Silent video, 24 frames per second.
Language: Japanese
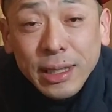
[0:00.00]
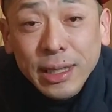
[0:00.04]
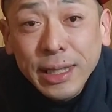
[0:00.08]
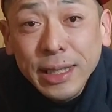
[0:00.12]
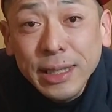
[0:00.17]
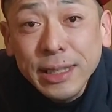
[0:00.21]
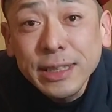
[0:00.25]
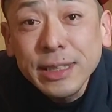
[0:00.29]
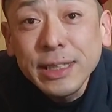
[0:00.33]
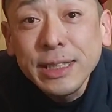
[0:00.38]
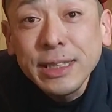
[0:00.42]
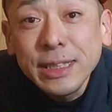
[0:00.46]

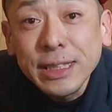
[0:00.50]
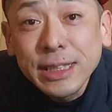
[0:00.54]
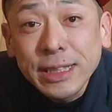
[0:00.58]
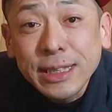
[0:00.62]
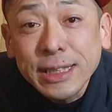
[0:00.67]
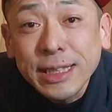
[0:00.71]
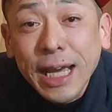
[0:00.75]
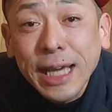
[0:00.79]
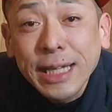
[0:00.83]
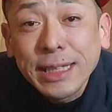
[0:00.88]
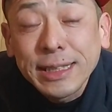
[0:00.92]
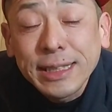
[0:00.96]
1日
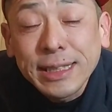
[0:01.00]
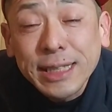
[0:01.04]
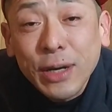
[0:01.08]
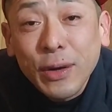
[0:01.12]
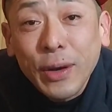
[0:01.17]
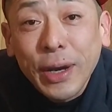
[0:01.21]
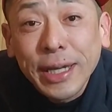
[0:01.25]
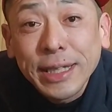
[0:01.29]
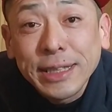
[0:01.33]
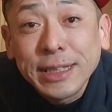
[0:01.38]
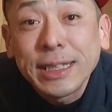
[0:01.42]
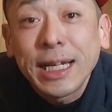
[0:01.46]
1回にした
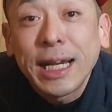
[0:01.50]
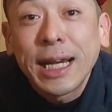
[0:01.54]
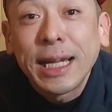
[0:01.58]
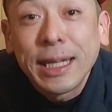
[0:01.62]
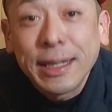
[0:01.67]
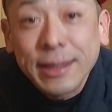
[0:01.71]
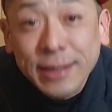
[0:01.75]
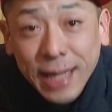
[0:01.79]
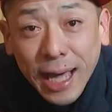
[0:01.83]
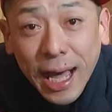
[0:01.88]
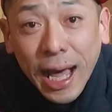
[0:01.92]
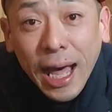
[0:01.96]
方がいいじゃない
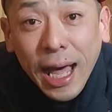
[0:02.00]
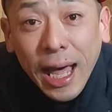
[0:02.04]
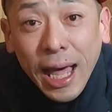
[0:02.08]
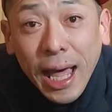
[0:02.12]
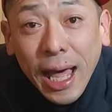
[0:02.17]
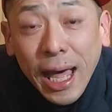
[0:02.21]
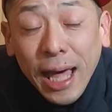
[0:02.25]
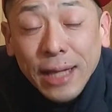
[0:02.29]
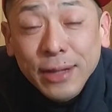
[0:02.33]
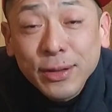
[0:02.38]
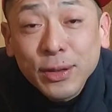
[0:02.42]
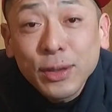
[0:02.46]
ですか
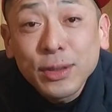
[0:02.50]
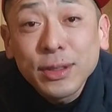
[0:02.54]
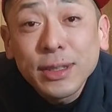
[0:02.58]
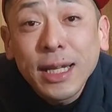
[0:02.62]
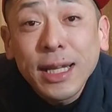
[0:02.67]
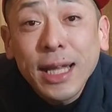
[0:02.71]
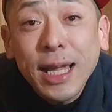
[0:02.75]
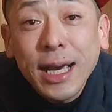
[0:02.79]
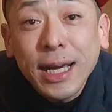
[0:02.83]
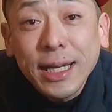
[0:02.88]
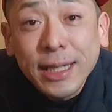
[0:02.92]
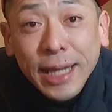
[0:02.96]
そん
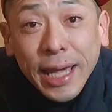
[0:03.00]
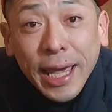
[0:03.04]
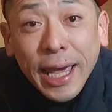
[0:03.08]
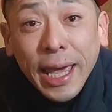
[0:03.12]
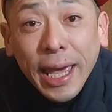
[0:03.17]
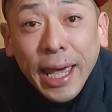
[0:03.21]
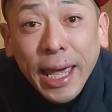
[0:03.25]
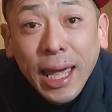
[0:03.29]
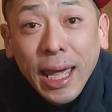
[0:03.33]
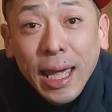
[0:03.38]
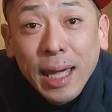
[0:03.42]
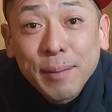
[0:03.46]
な中で、